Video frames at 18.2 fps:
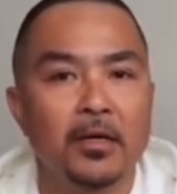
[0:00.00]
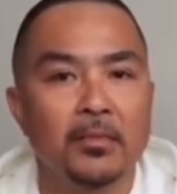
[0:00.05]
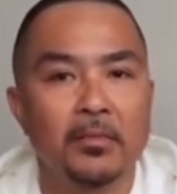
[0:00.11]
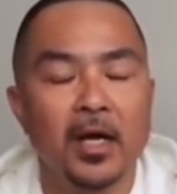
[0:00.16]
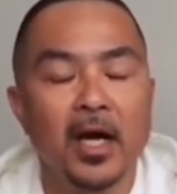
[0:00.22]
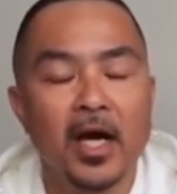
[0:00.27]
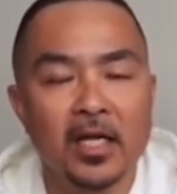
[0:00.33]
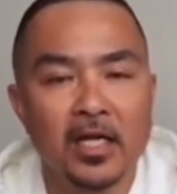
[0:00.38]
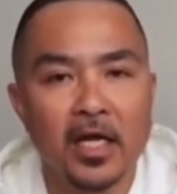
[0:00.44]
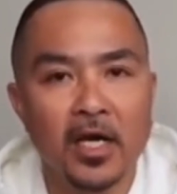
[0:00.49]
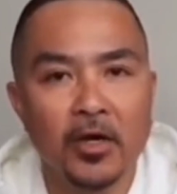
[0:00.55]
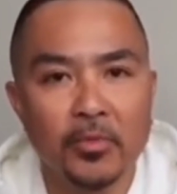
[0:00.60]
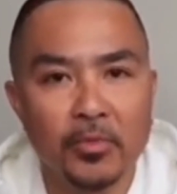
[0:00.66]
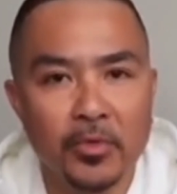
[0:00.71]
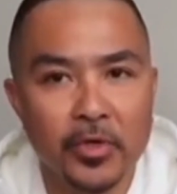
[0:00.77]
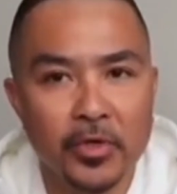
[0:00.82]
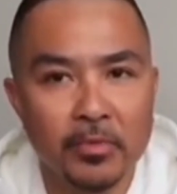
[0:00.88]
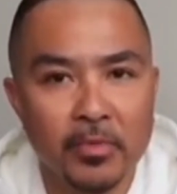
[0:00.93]
Mga anak
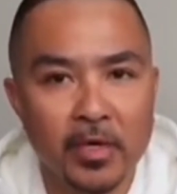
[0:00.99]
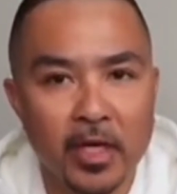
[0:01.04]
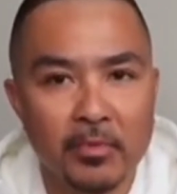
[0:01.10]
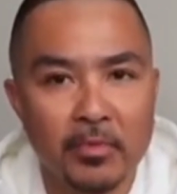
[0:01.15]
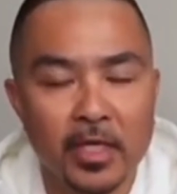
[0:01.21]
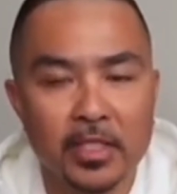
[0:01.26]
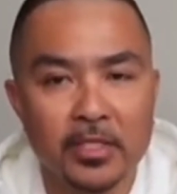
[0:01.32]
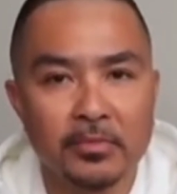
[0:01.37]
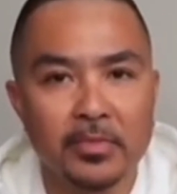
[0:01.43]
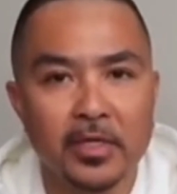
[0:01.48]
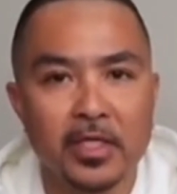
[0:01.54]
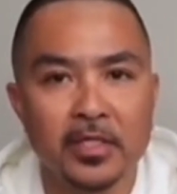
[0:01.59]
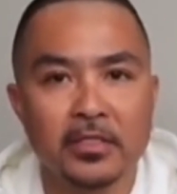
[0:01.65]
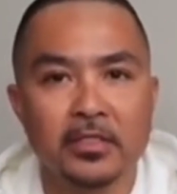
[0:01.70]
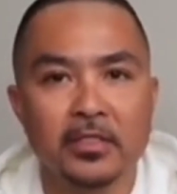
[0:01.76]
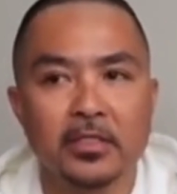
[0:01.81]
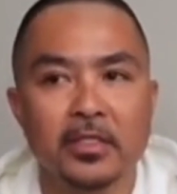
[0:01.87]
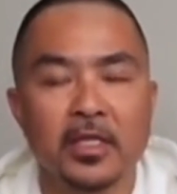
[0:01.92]
ko po yung mga best
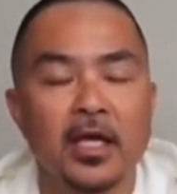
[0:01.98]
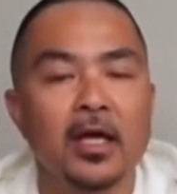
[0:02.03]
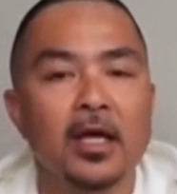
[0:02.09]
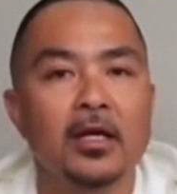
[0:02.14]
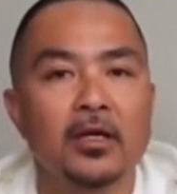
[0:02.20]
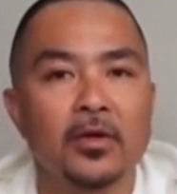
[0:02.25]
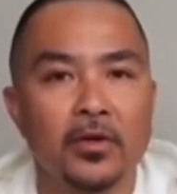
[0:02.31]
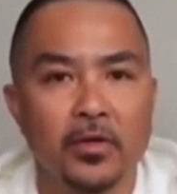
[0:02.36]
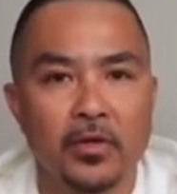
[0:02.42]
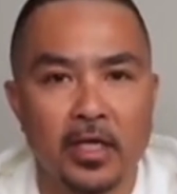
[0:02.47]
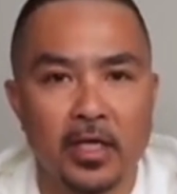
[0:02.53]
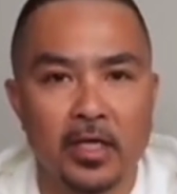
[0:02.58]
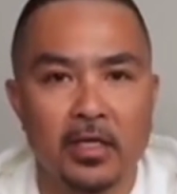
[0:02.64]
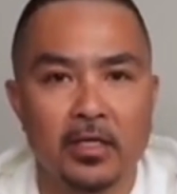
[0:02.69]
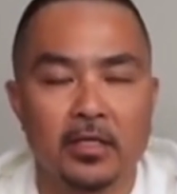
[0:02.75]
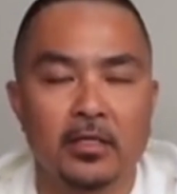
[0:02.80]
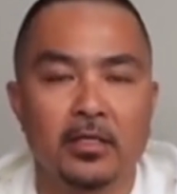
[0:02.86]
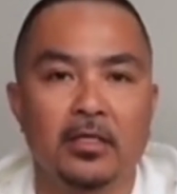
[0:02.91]
friends. They are
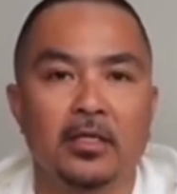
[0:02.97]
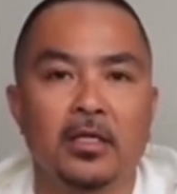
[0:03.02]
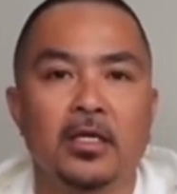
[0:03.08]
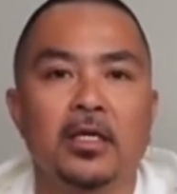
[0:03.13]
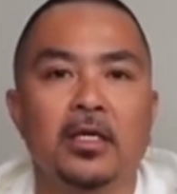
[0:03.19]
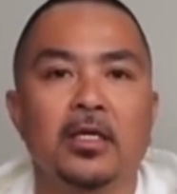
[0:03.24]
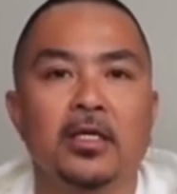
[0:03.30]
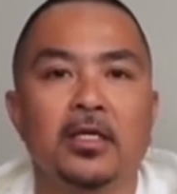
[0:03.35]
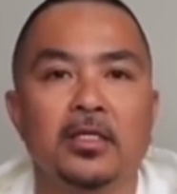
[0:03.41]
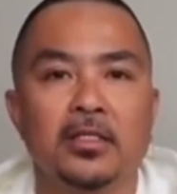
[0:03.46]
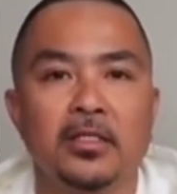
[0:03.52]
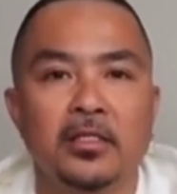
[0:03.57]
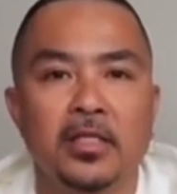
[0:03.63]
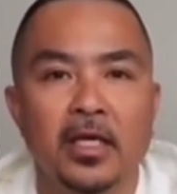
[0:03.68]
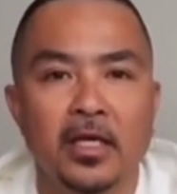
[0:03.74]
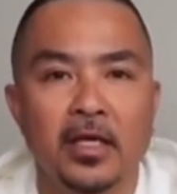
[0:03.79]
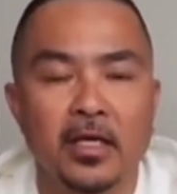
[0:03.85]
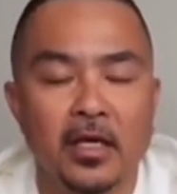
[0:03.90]
okay
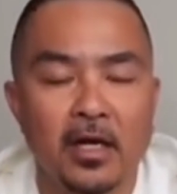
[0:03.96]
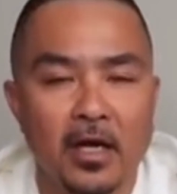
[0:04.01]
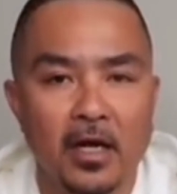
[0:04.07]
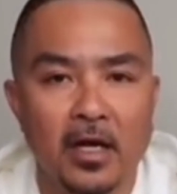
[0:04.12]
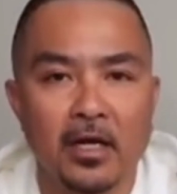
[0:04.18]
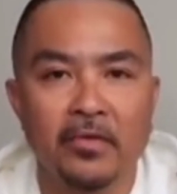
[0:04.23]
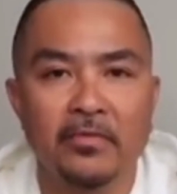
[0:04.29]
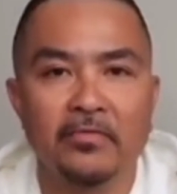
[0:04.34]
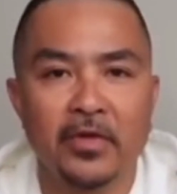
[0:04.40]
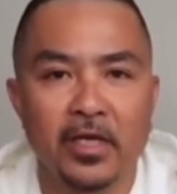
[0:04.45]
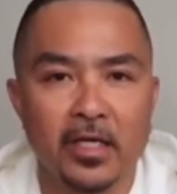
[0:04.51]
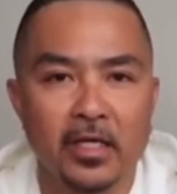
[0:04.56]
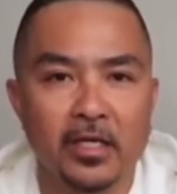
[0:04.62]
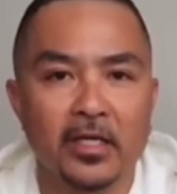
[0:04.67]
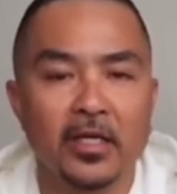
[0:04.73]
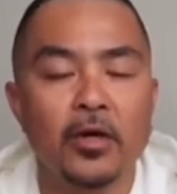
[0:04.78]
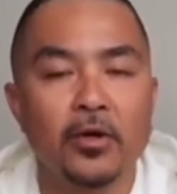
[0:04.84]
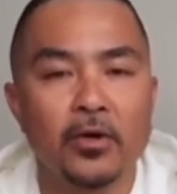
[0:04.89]
they are
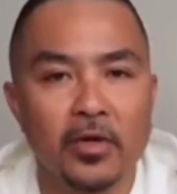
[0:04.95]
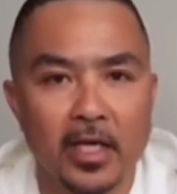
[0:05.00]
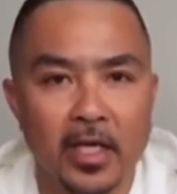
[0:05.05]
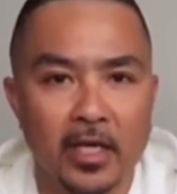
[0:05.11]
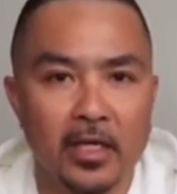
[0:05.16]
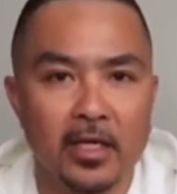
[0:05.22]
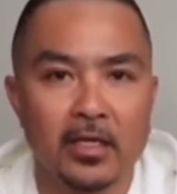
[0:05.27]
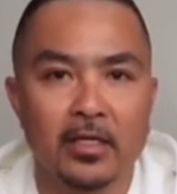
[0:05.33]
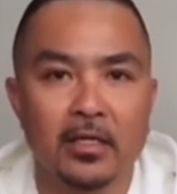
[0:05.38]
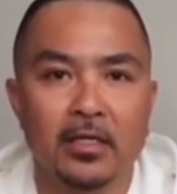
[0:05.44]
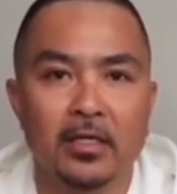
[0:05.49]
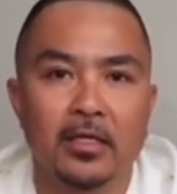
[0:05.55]
very okay.